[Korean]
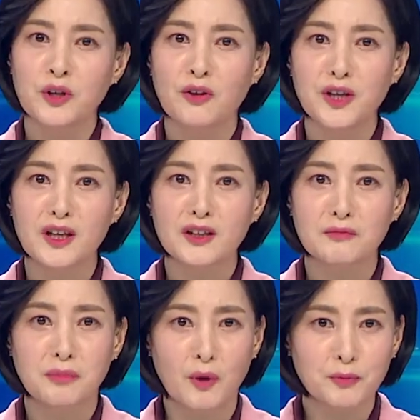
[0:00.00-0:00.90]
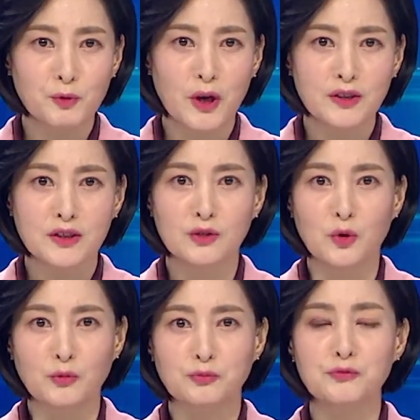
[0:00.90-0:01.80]
현행 법과
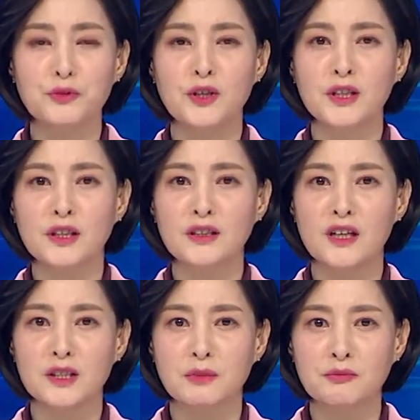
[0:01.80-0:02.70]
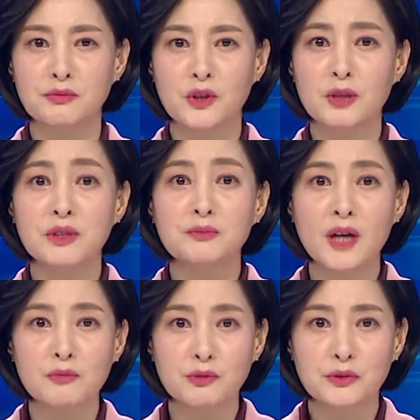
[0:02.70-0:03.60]
제도 분명히 있긴 하지만 분명히
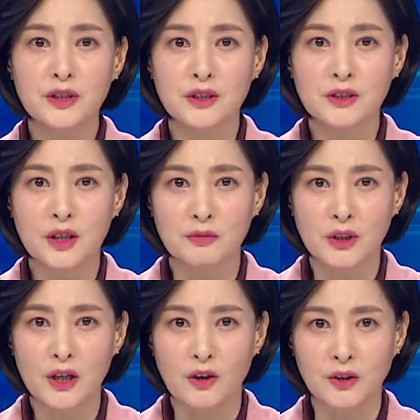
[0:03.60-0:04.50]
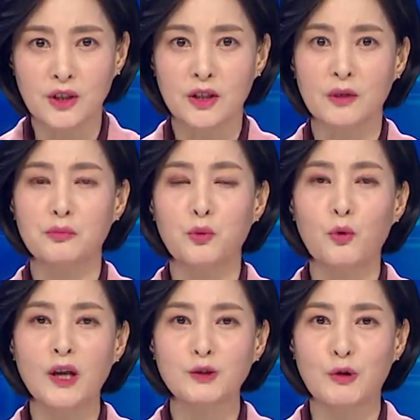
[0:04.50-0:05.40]
미비한 부분이 있기 때문에 여기에 대한
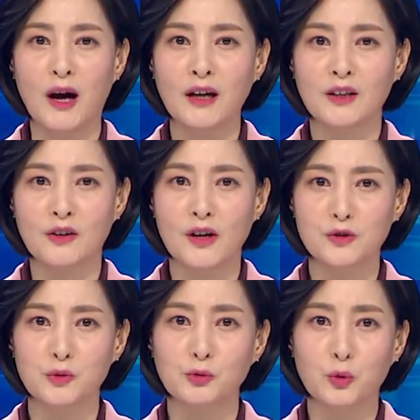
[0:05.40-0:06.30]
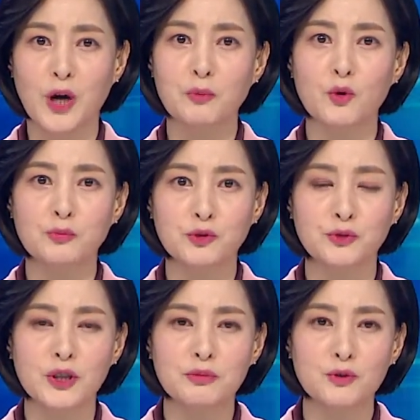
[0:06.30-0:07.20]
보완과 여러 가지 좀 돌아볼
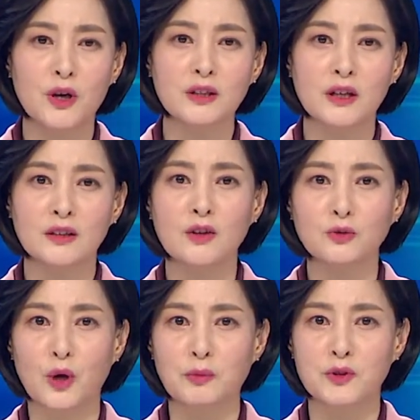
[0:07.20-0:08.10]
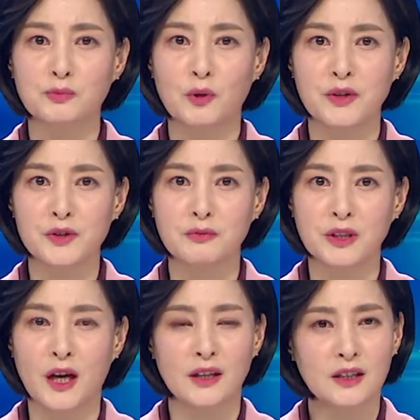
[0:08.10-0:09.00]
부분이 필요한 내용도 한번
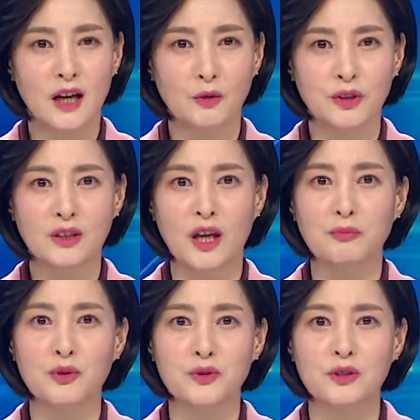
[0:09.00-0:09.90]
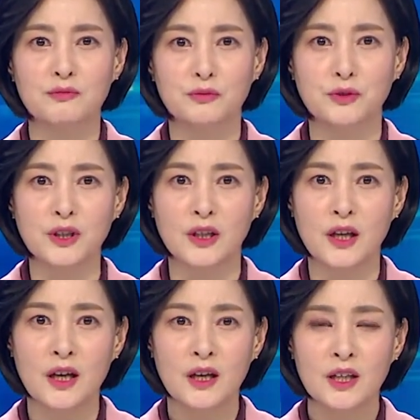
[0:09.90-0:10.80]
짚어봤습니다. 이 가운데 대표적인 부분이
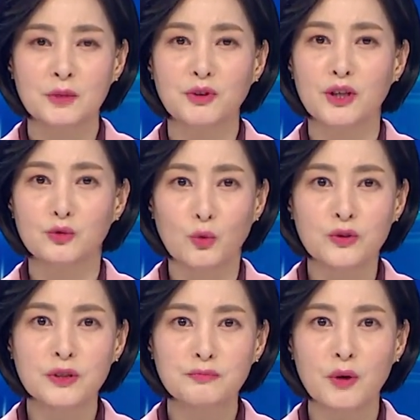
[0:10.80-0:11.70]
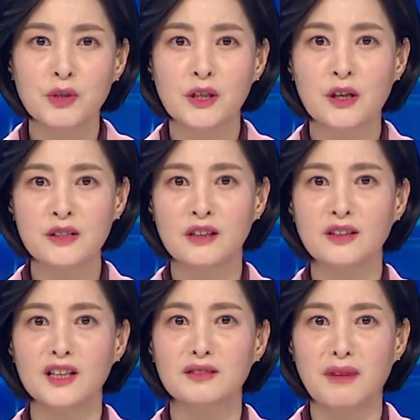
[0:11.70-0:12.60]
이번에 농지법 얘기가
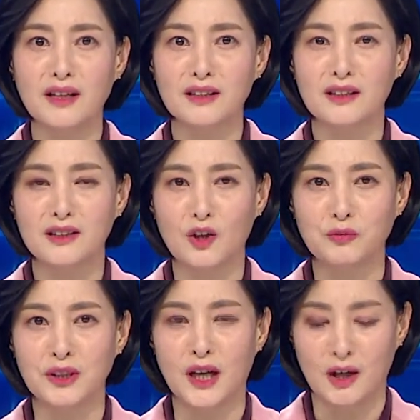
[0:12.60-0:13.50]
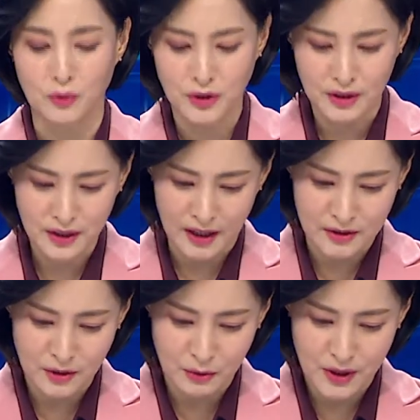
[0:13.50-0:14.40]
상당히 많이 나옵니다. 오늘
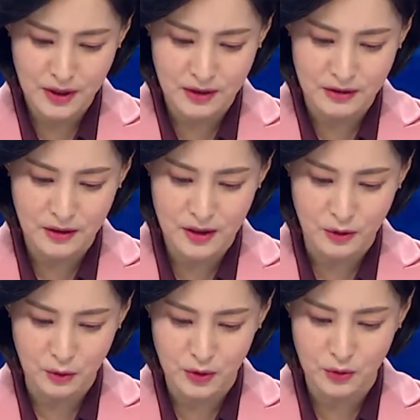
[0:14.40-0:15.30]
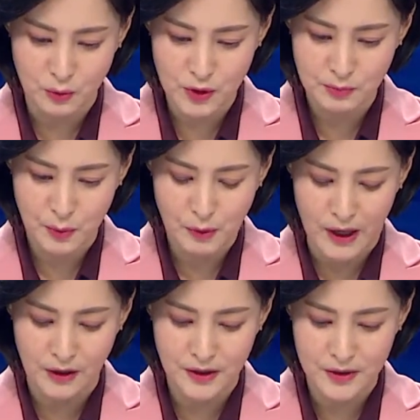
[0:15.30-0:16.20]
당정회의 등등에서도 이 농지법
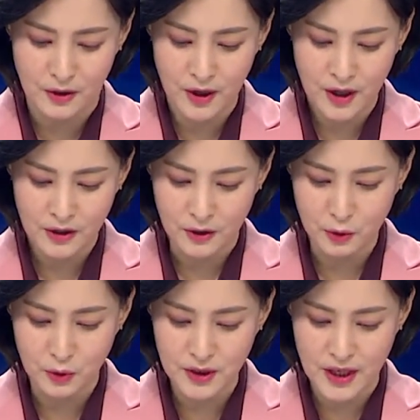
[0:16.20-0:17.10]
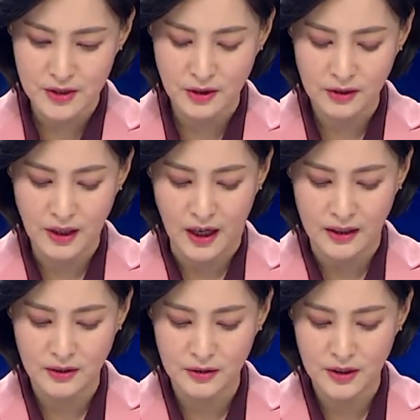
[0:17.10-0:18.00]
관련해서 여러 논의가 있었다
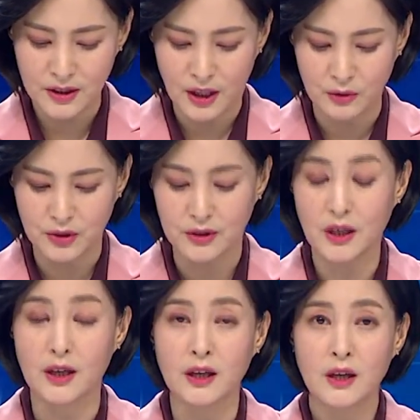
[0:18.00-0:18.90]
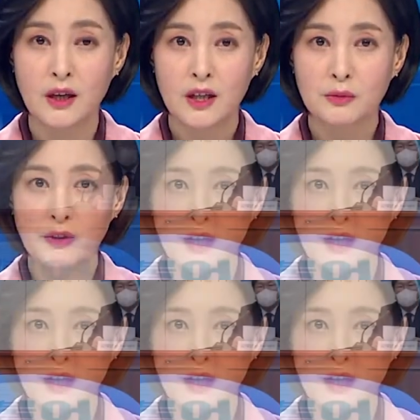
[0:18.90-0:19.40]
이런 얘기 나오는데 이번